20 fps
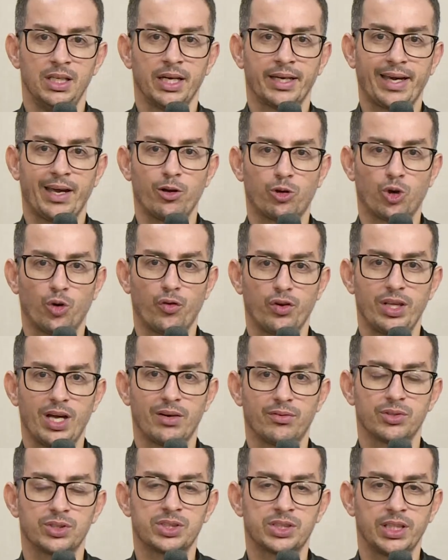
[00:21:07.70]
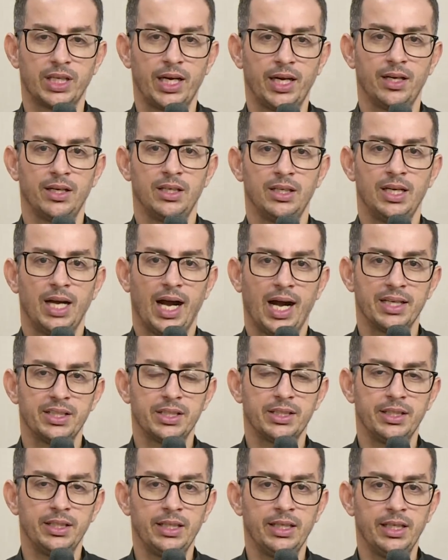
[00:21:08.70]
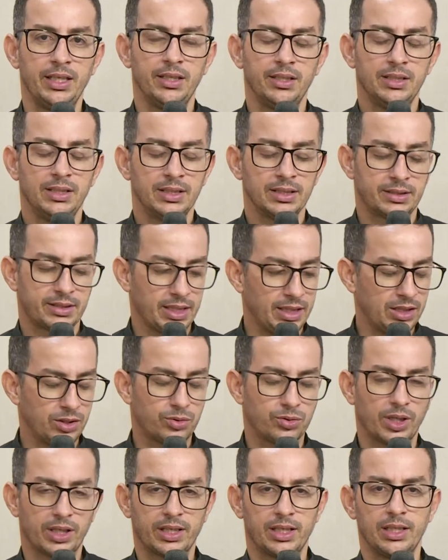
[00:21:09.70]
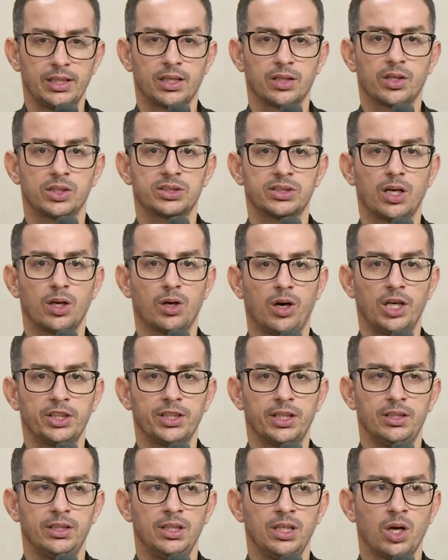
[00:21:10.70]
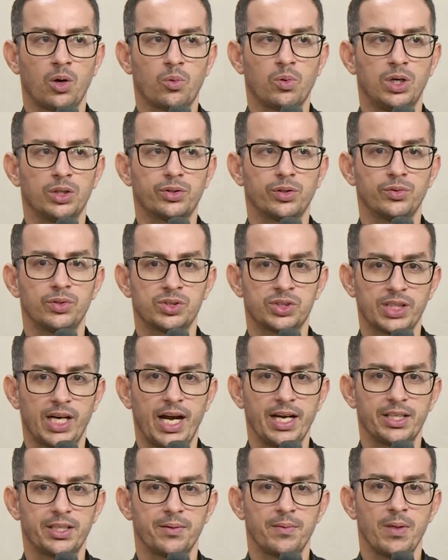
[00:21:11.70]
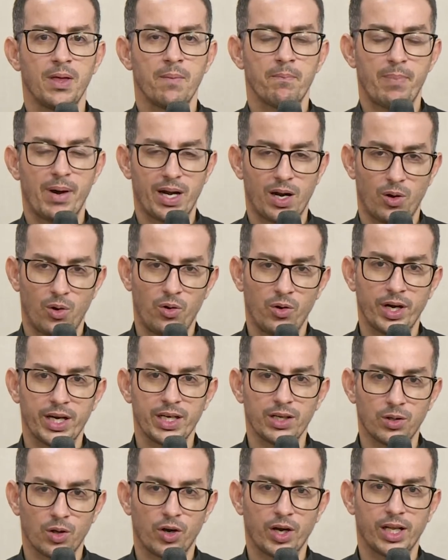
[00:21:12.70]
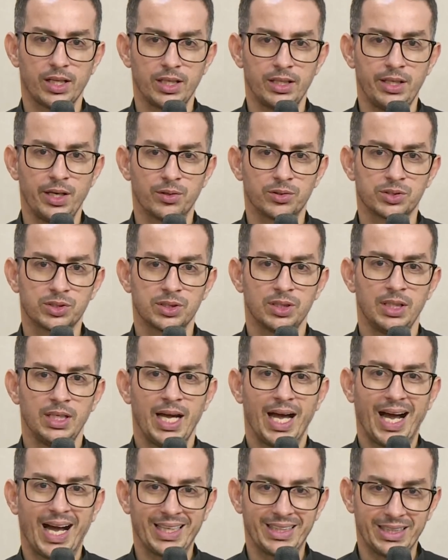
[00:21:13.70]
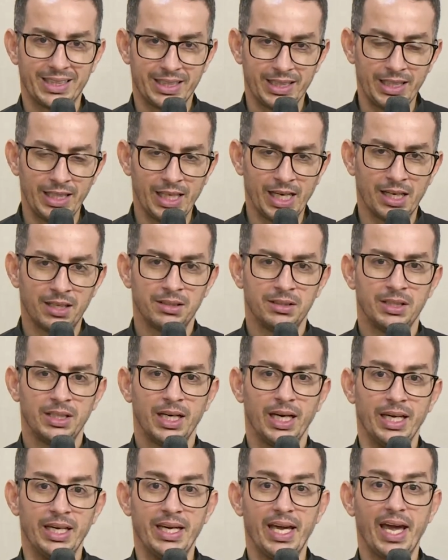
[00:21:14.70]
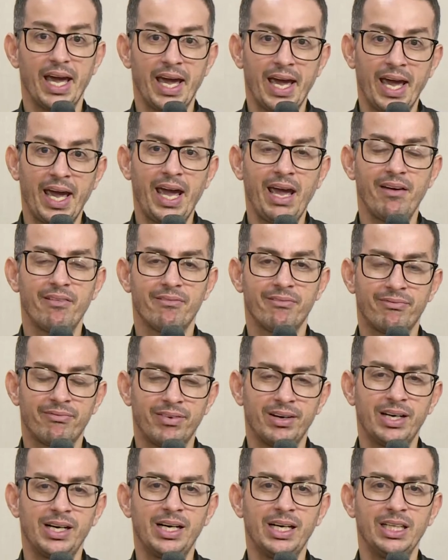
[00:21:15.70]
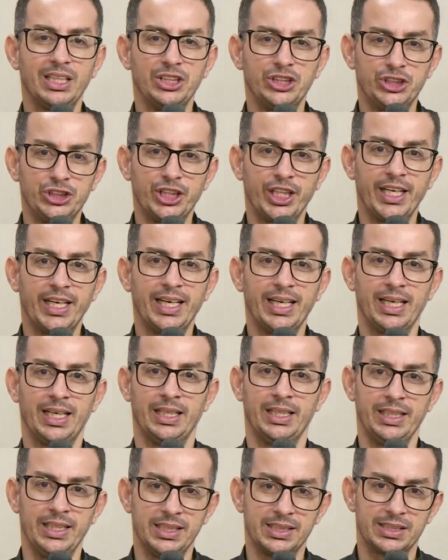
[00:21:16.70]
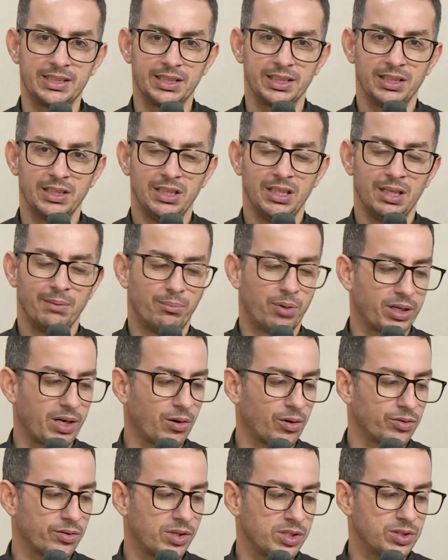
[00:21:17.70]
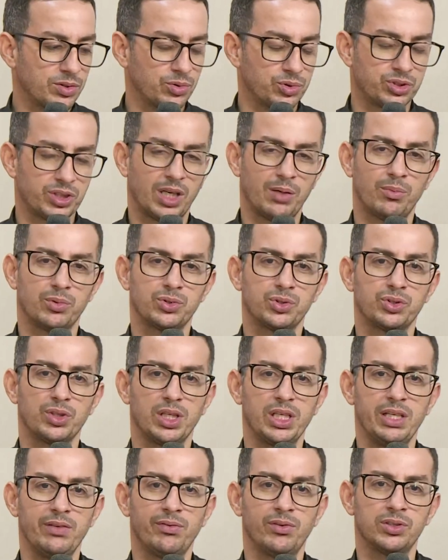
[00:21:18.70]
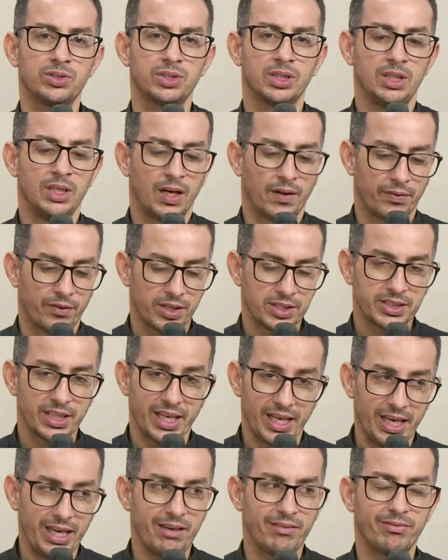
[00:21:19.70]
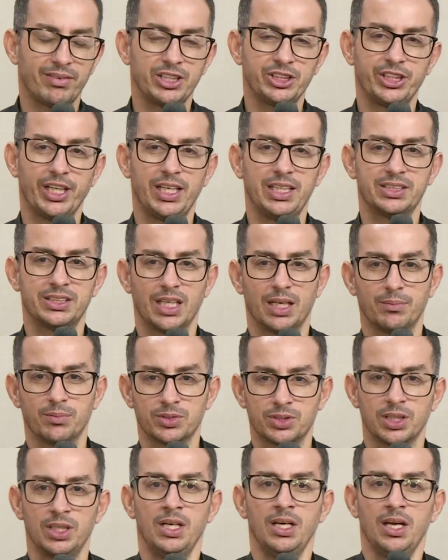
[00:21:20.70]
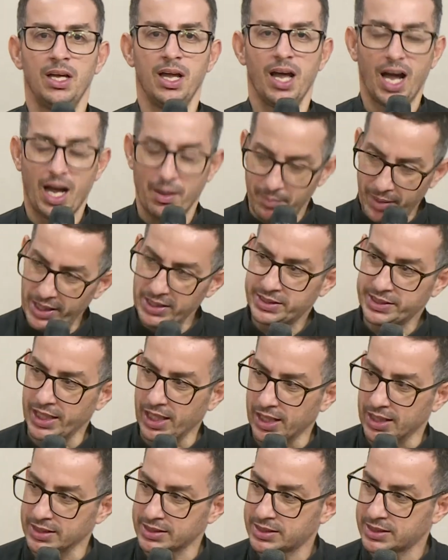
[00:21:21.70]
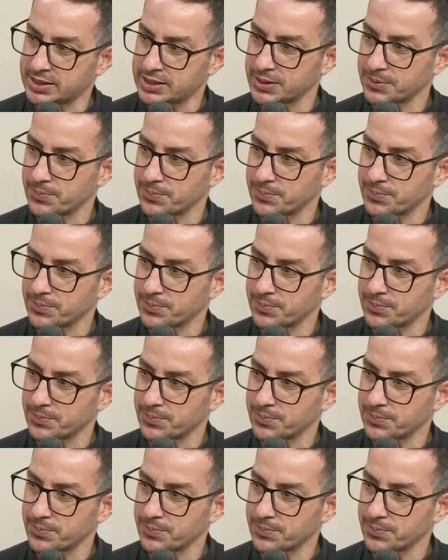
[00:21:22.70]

Quero convidar você a adquirir tanto aqui na nossa loja quanto no site para a honra e glória de Deus. Adquira e evangelize, porque quando nós usamos os livros, nós evangelizamos. Amém, Silas?